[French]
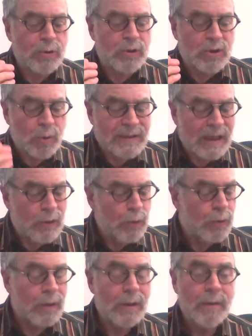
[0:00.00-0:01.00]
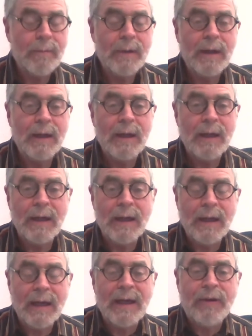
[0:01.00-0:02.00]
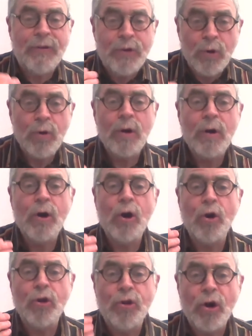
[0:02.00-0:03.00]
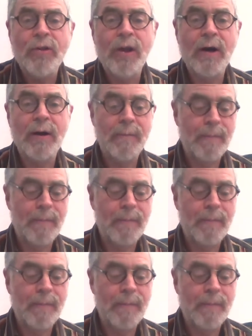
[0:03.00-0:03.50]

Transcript: de son salut. Et Dieu le donne.